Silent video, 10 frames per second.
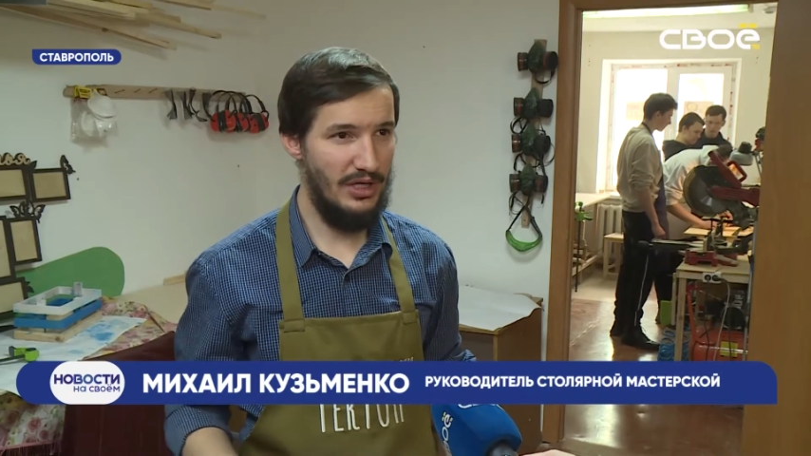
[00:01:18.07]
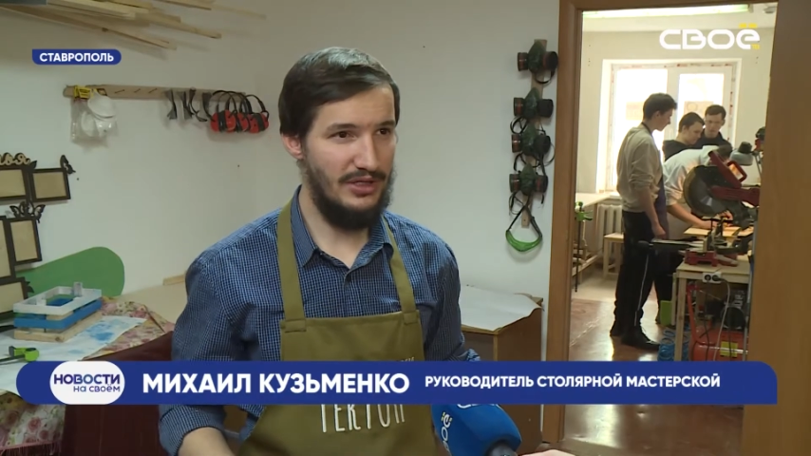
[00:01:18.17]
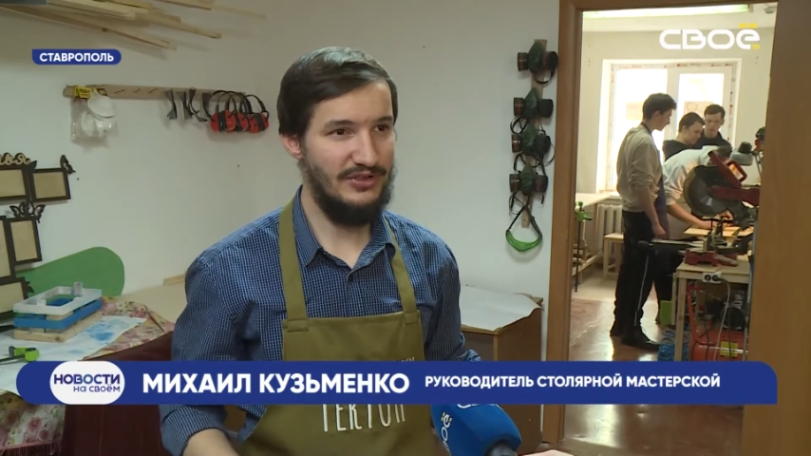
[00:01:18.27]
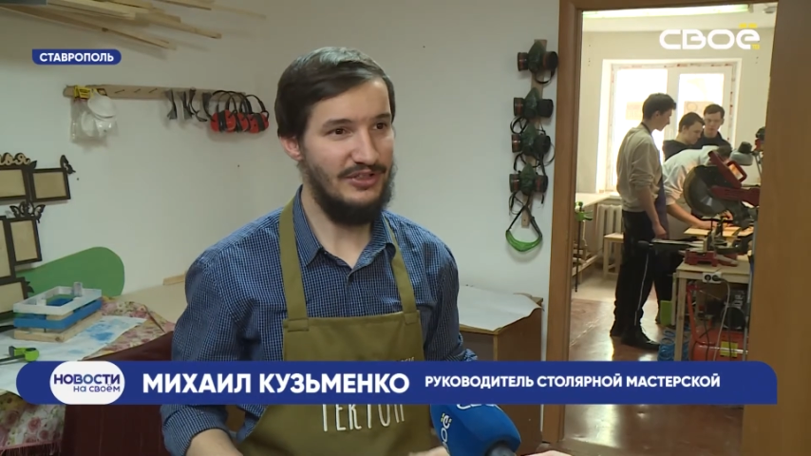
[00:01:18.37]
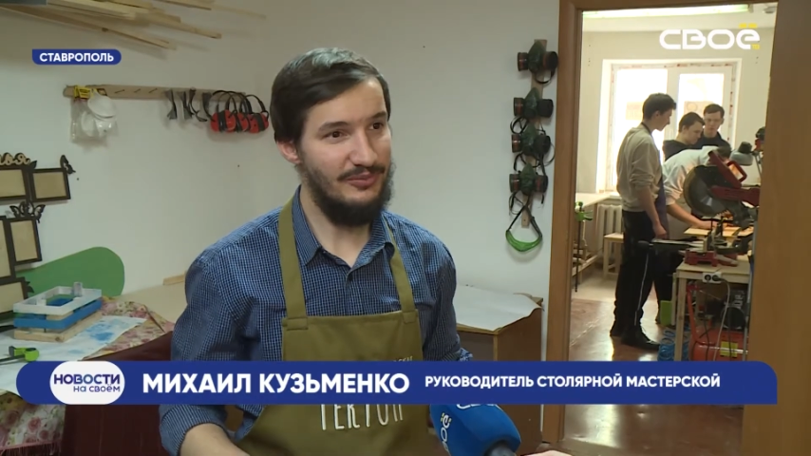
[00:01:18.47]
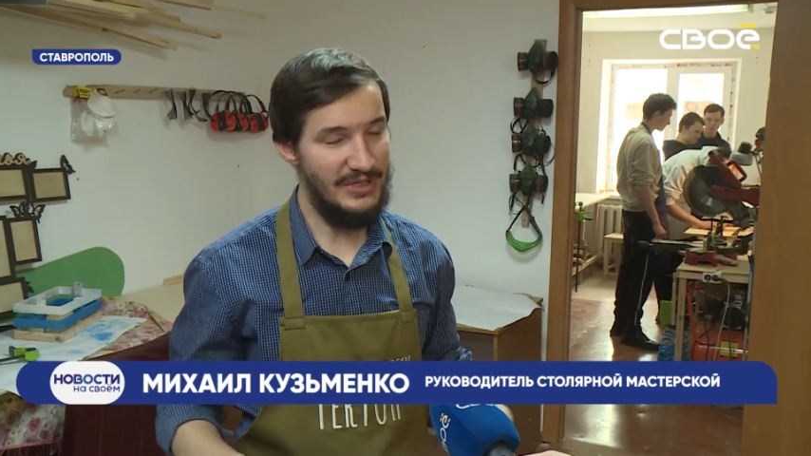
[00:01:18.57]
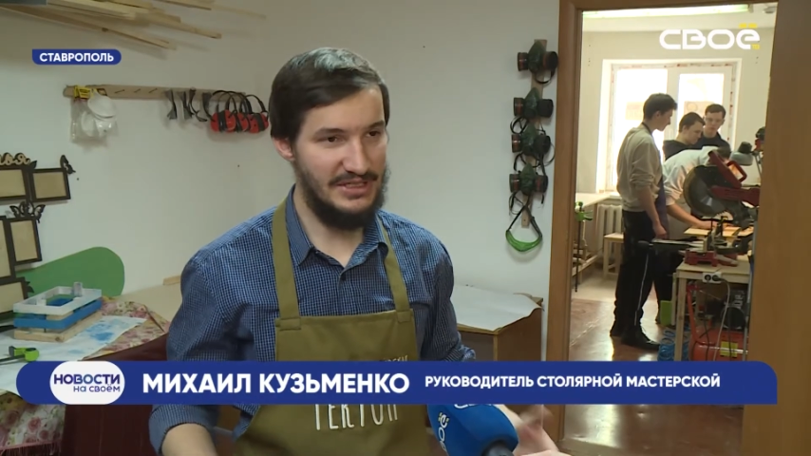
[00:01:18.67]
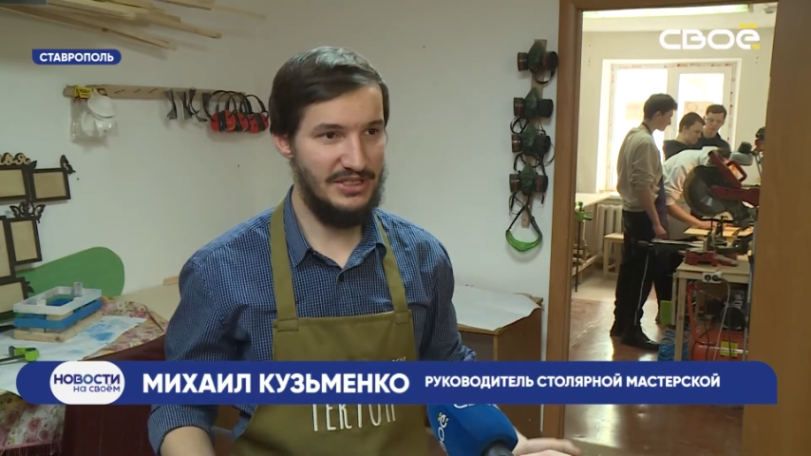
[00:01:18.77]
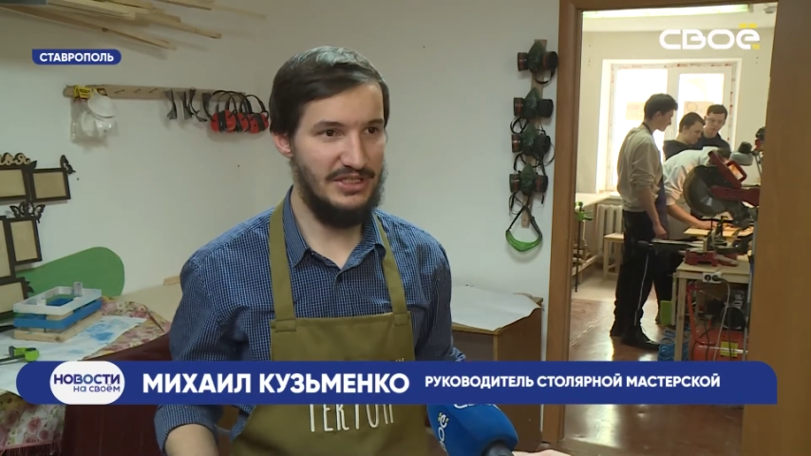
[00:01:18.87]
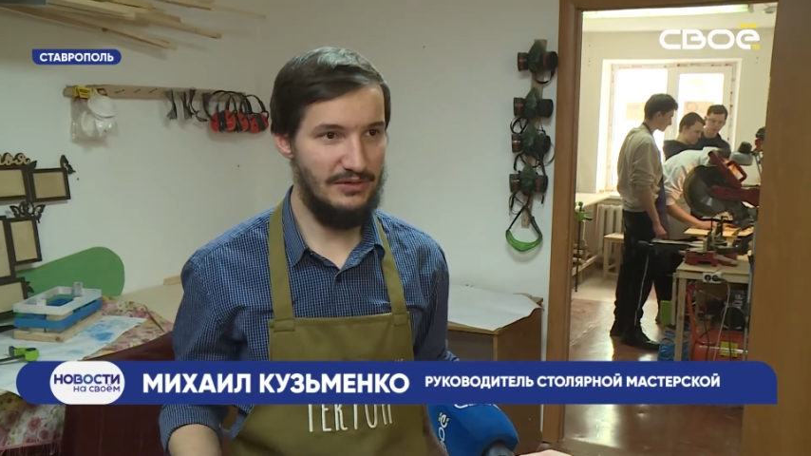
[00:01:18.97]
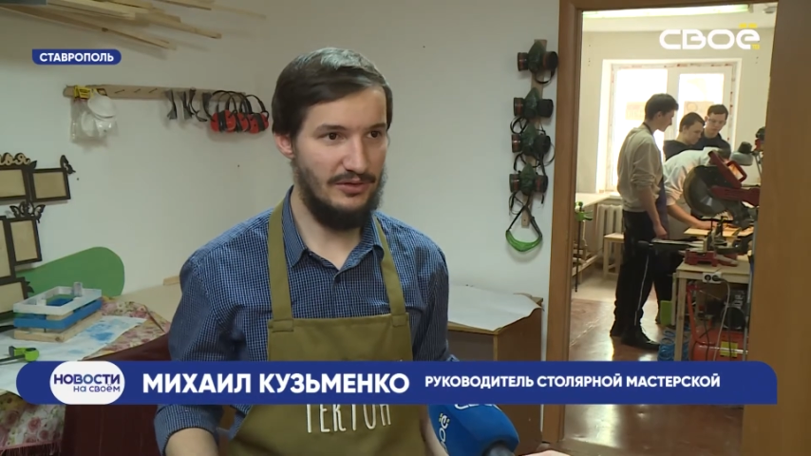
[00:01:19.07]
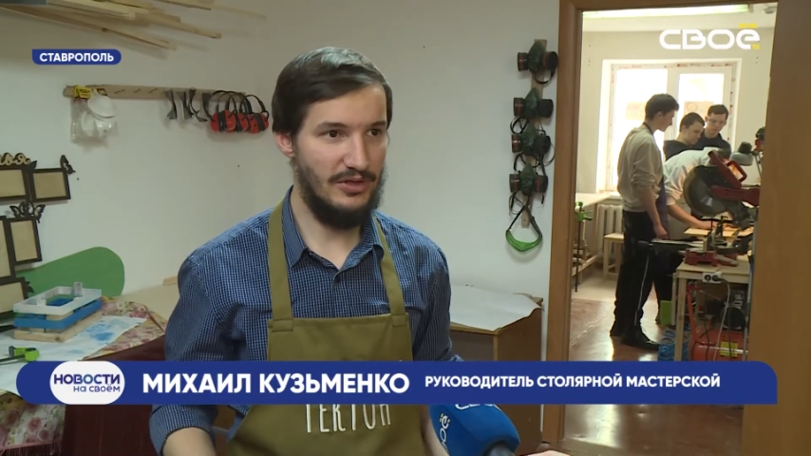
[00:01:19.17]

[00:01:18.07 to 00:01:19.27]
они все вместе делают